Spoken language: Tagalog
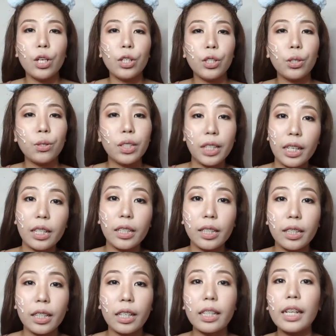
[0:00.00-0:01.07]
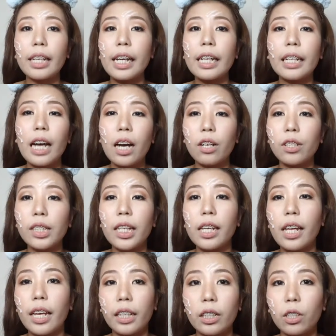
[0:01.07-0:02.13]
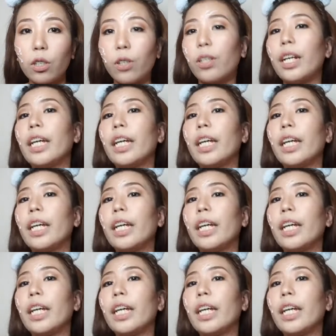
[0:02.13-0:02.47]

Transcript: So since naglagay na ako sa leeg ko